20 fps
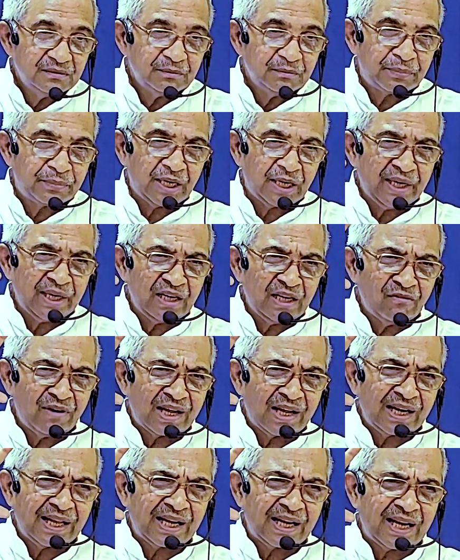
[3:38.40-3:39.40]
ప్రేమైన
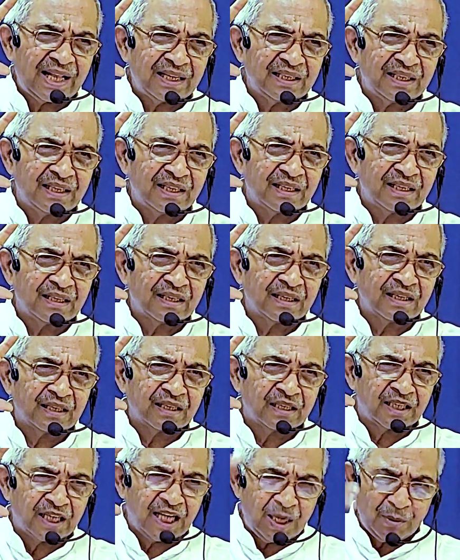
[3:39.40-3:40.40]
వారులరా
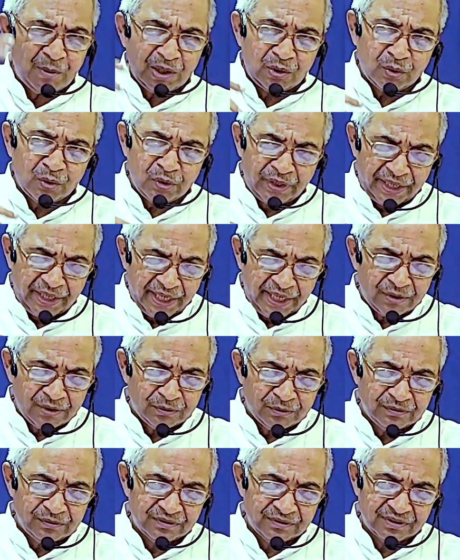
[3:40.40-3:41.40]
నా మటుకు నేను
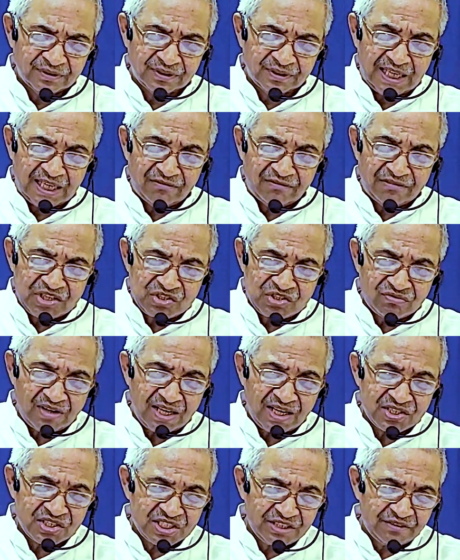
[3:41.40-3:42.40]
నా
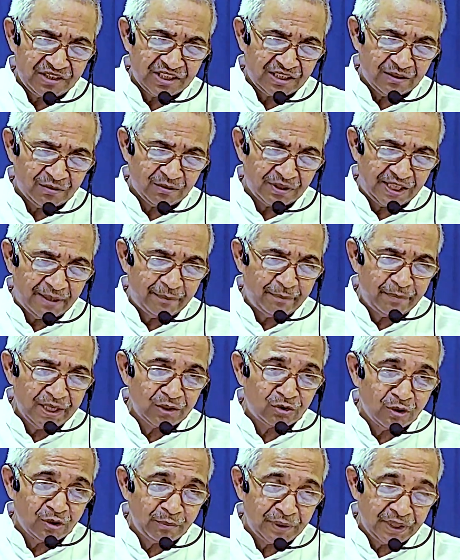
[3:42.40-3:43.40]
విశ్వాస జీవితం డెబ్బై
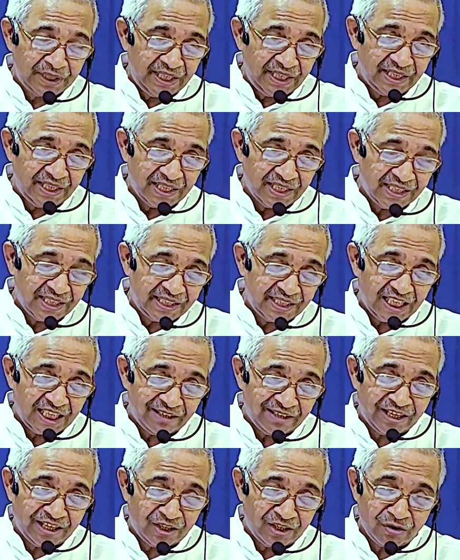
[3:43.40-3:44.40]
తొమ్మిది అంటే
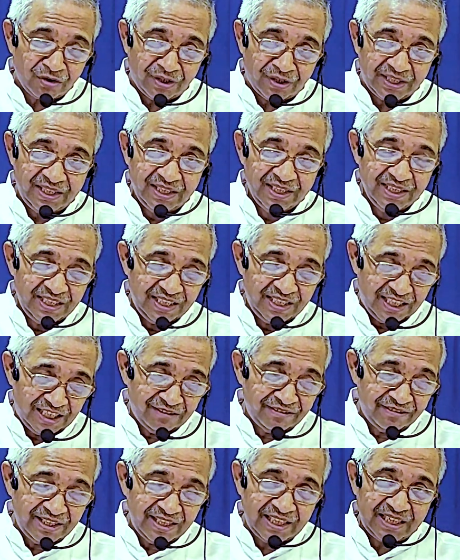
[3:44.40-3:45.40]
ఎనభై అనుకోండి
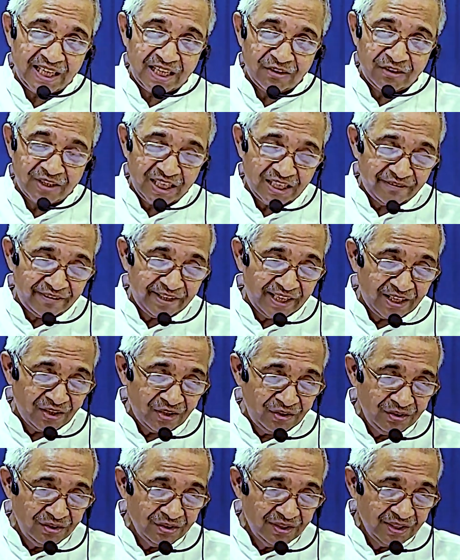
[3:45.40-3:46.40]
ఎనభై అంటే అదొక ఇరవై
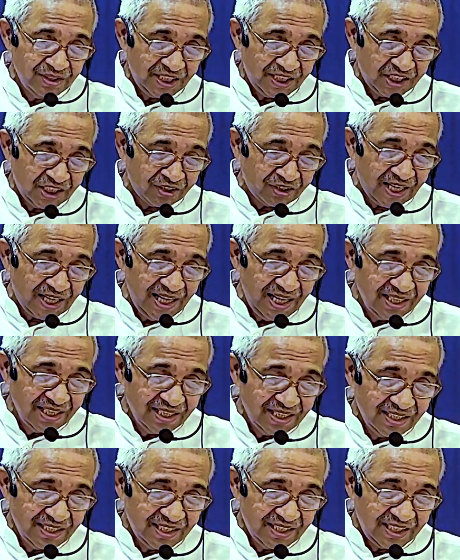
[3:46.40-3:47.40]
ఏళ్ళు ఇదొక
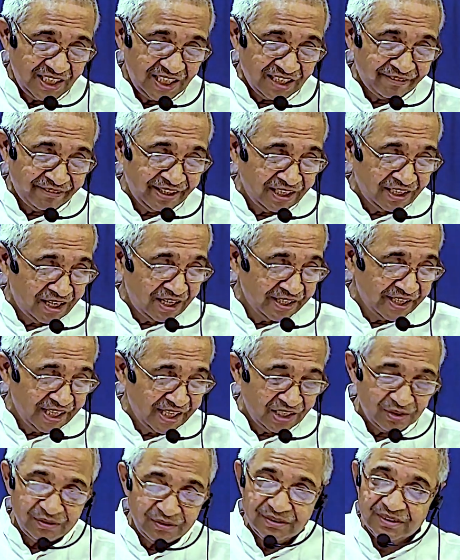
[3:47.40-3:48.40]
ఇరవై
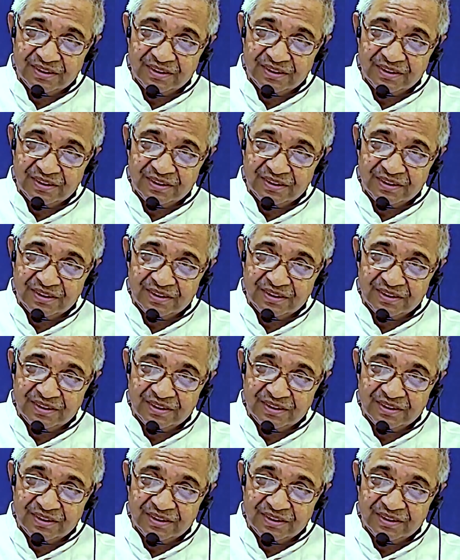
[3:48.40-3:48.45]
నాలుగేళ్ళు